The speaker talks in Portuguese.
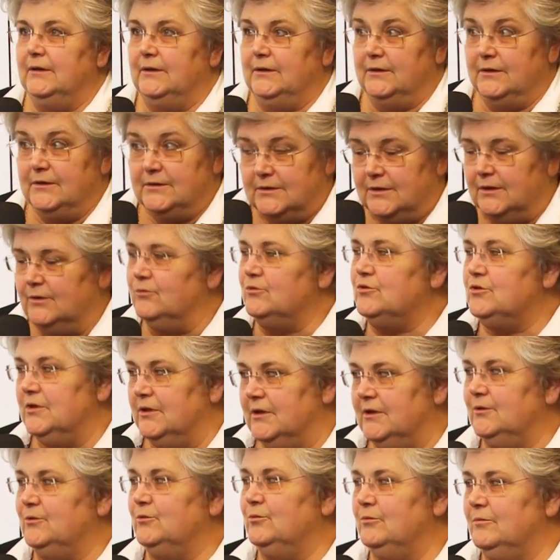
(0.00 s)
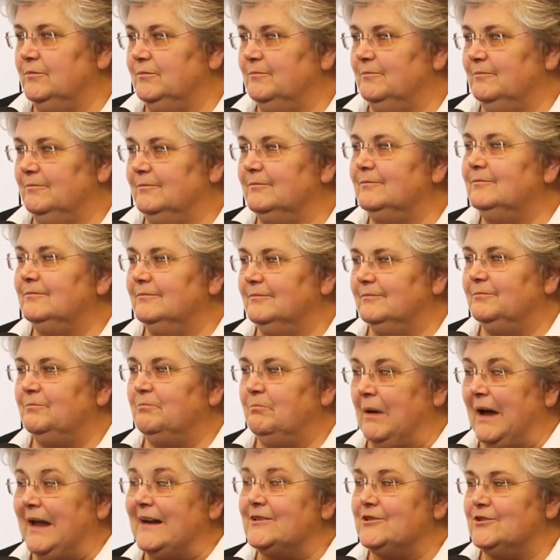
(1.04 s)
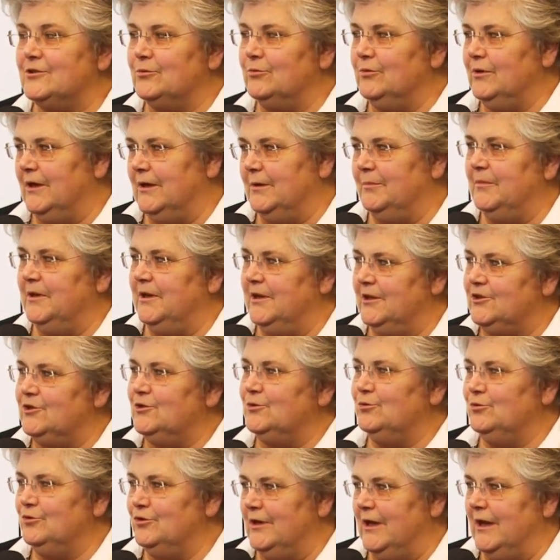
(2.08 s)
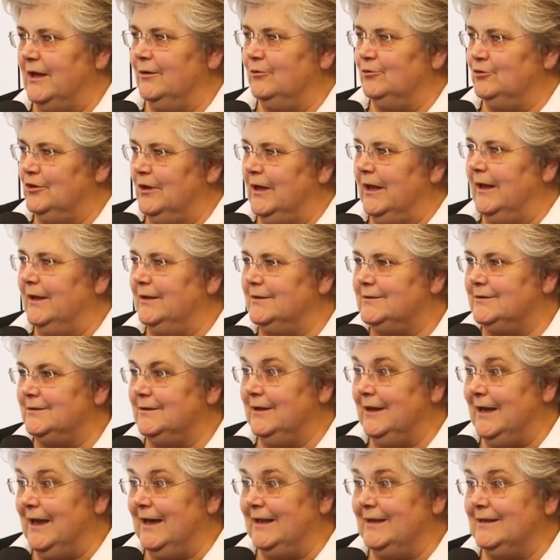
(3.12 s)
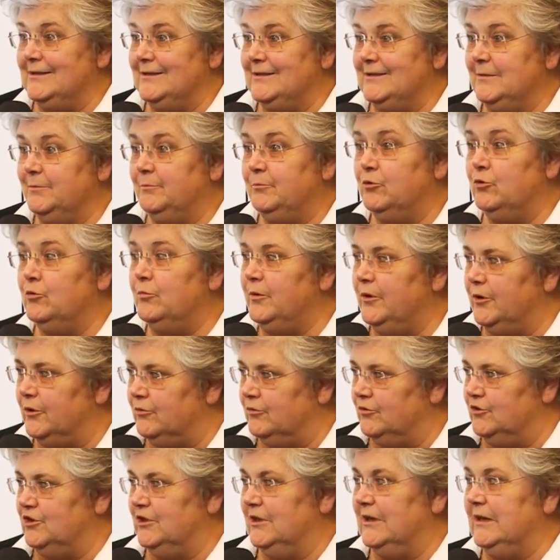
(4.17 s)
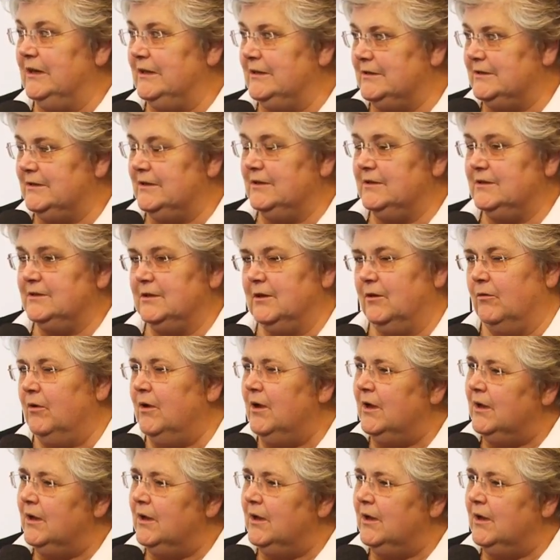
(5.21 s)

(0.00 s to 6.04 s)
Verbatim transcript: que estão usando particularmente os, os LEDs em áreas de público, de grande extensão.